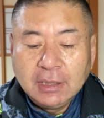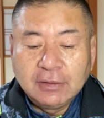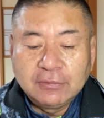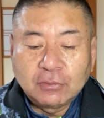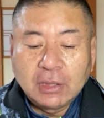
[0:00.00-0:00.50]

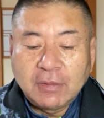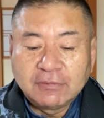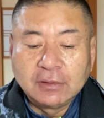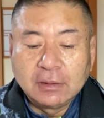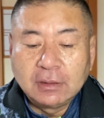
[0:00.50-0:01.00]
えー、そこで
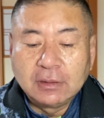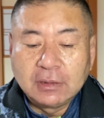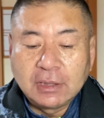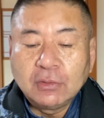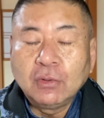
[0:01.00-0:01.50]
まず、
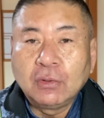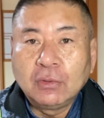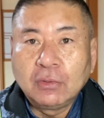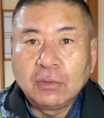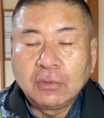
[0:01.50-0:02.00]
家
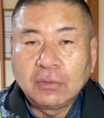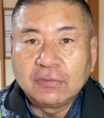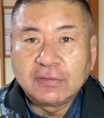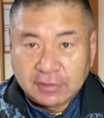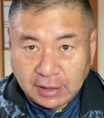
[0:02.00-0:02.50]

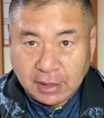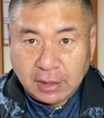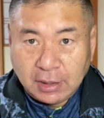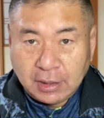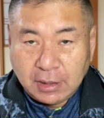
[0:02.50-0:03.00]
の査
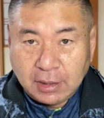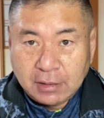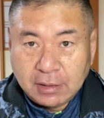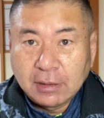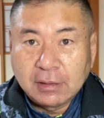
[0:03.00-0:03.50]
定
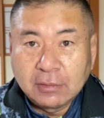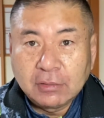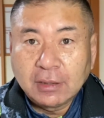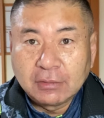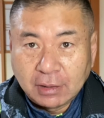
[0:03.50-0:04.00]
い
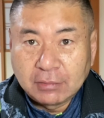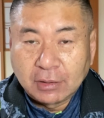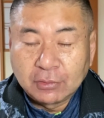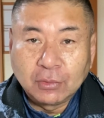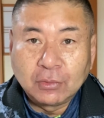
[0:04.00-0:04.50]
くらで売れる
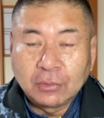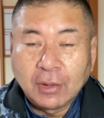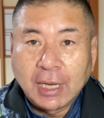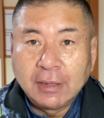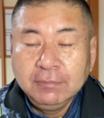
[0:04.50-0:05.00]
かということ
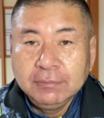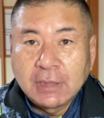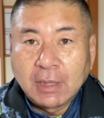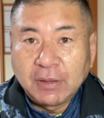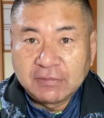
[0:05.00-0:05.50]
は、
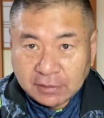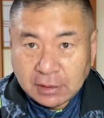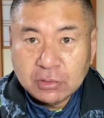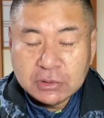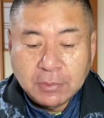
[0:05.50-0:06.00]
やっぱり査
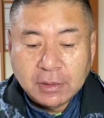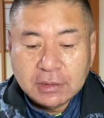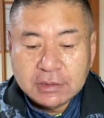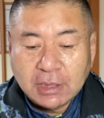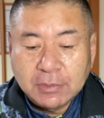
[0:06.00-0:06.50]
定を
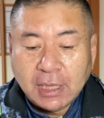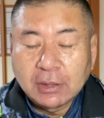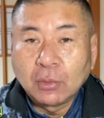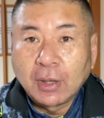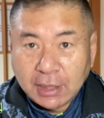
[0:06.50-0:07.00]
してみな
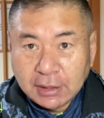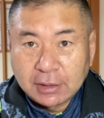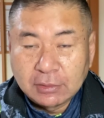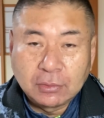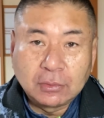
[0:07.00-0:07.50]
いとわから
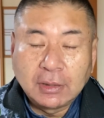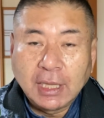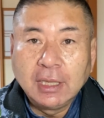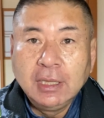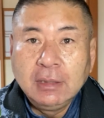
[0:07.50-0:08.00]
ないということ
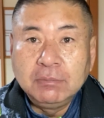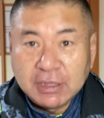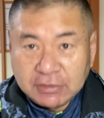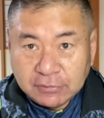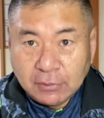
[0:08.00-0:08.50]
で、
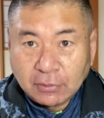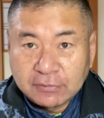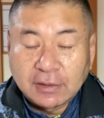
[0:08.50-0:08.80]
3つの